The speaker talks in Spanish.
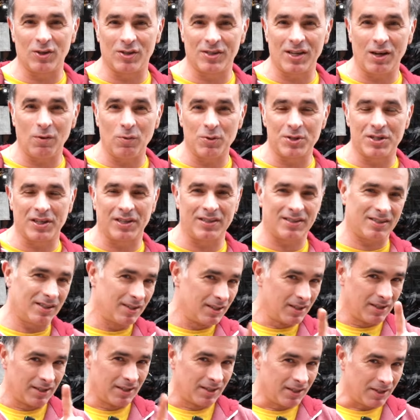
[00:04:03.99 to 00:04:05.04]
los sándwiches
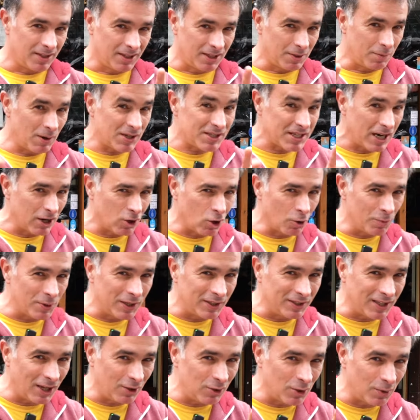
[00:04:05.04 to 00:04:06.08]
y vayan
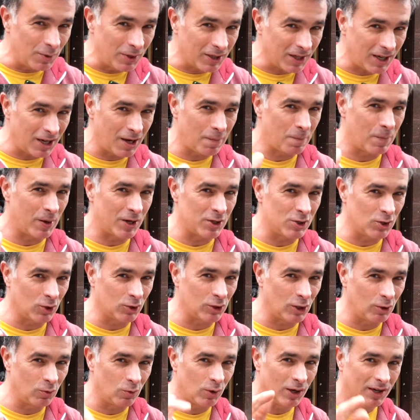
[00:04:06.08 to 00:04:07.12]
comentando a ver qué les pareció
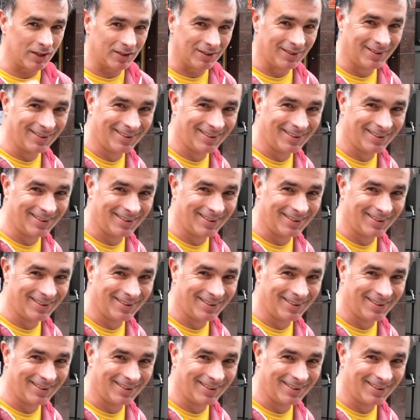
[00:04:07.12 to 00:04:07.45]
este lugar.